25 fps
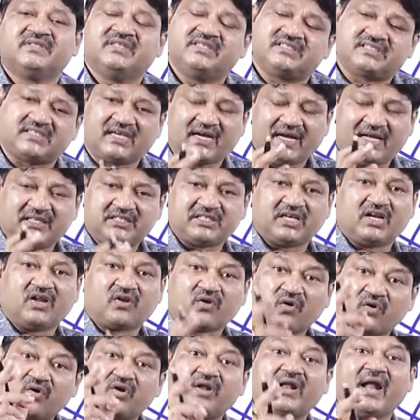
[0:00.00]
ఈ సాహిత్యాలో
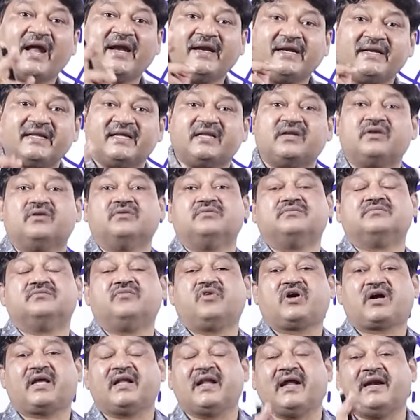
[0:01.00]
రెండు నైన్టీన్లు
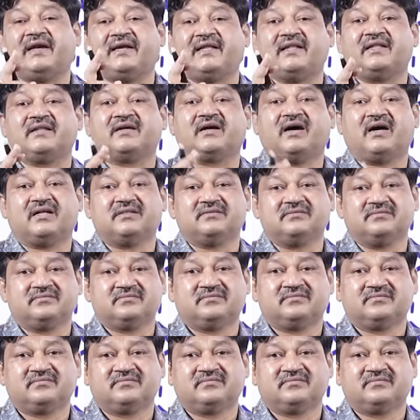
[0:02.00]
ఒక నైన్టీన్ కాదు